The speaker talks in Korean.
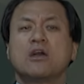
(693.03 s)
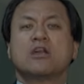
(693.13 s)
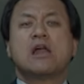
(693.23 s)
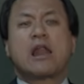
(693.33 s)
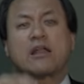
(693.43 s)

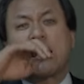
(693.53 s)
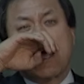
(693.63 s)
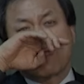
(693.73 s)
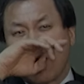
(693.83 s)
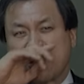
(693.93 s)
일어나라.
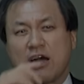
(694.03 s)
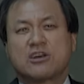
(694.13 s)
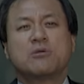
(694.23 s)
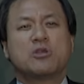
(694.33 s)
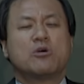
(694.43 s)
나락 들어왔다.
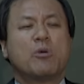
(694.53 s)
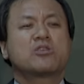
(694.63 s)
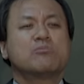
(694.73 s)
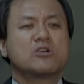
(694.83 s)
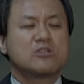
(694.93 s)
그러면요.
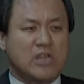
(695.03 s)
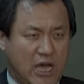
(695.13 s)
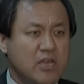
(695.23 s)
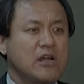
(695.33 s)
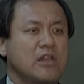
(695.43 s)
머슴들은 다
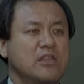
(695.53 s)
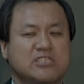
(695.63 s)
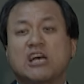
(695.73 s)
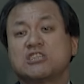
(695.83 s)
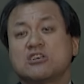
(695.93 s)
일어나는데
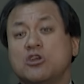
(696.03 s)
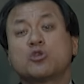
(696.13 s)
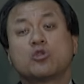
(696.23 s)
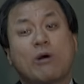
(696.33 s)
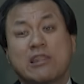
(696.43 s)
자식은
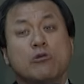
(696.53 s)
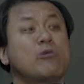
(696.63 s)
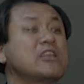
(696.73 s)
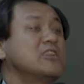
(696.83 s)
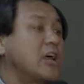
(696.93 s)
여섯 놈한 놈도
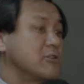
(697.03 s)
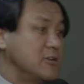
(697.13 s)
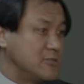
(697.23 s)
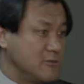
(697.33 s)
안 일어나는 거 있죠.